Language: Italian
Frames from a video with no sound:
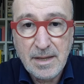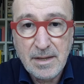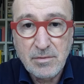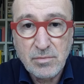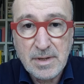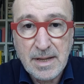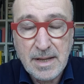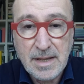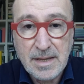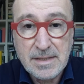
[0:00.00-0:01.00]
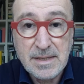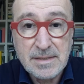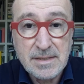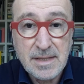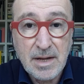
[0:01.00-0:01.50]
è una
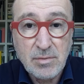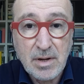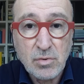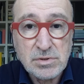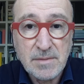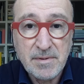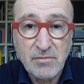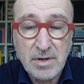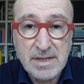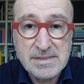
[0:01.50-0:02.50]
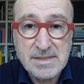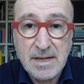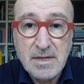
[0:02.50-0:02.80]
identità, una consapevolezza,